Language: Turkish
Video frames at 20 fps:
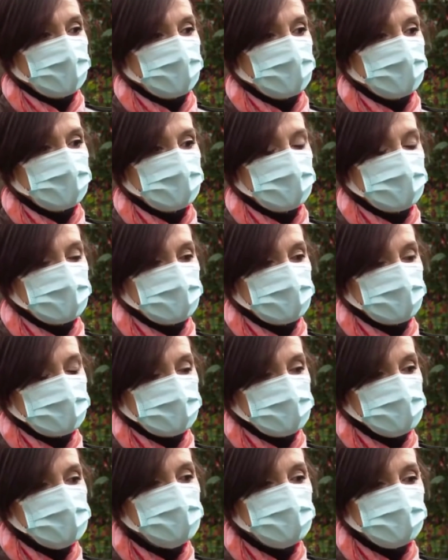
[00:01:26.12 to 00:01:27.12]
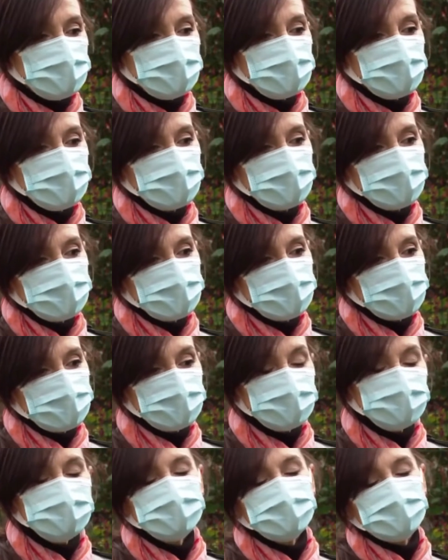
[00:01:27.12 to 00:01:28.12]
Ee, sonra
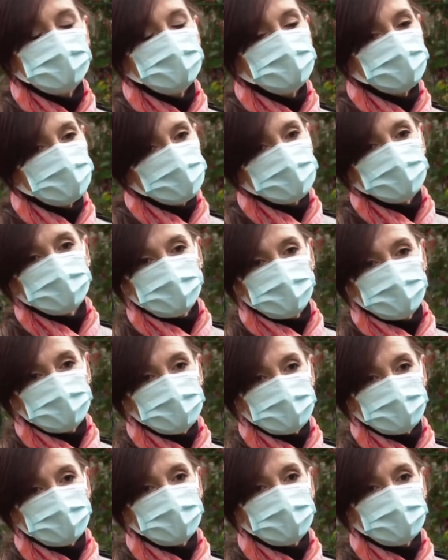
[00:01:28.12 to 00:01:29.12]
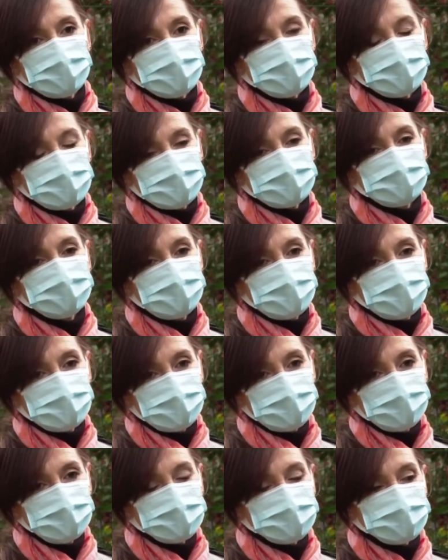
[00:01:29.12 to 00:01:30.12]
entübe olmadan önce aradı
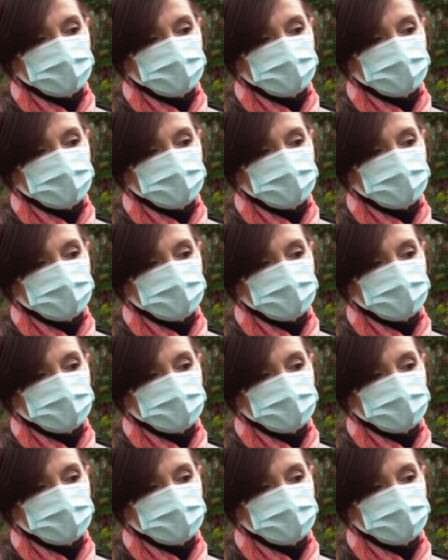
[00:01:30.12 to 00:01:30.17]
beni.